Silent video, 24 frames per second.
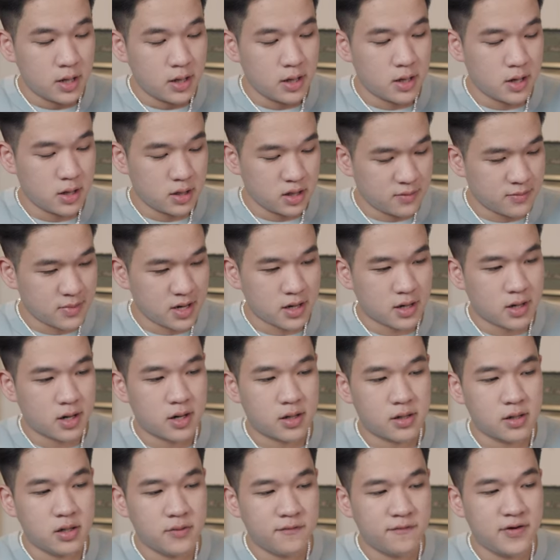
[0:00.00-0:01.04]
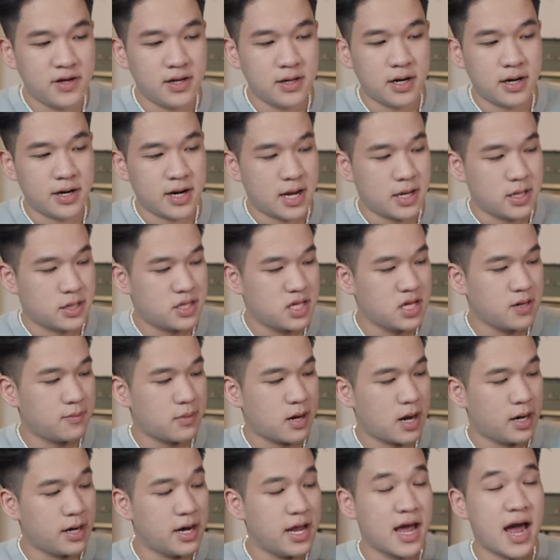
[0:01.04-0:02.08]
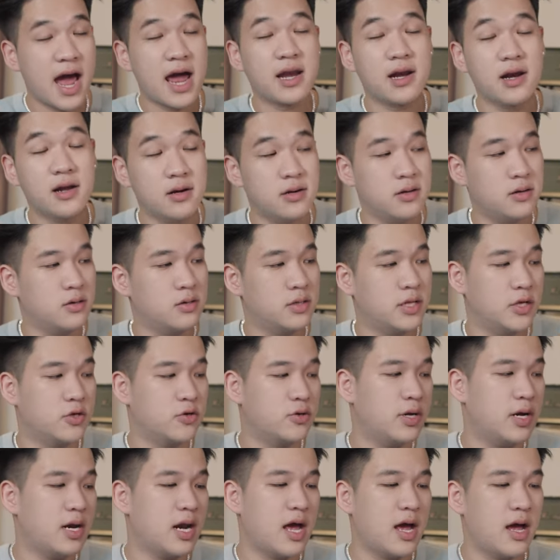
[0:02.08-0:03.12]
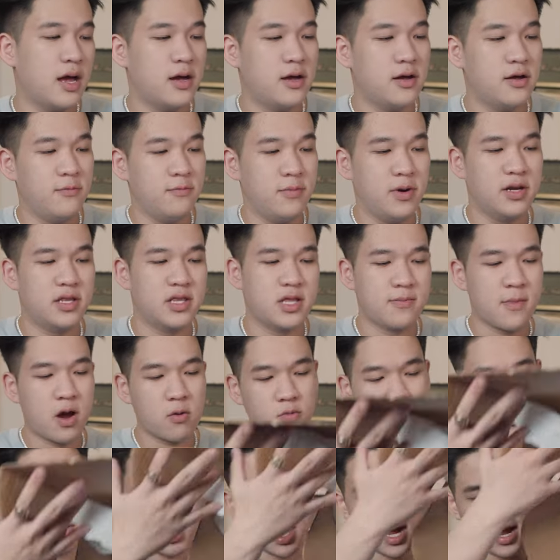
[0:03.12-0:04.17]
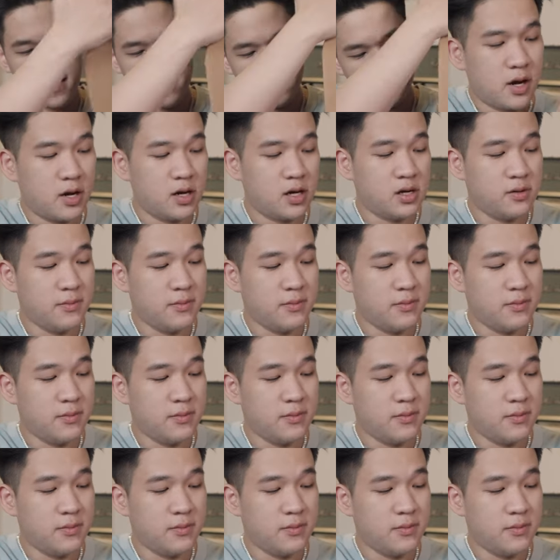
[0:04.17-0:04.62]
Ờ, nhưng mà đơn vị là này ship là DHL thì cho nên là mình sẽ bóc nó ra ờ,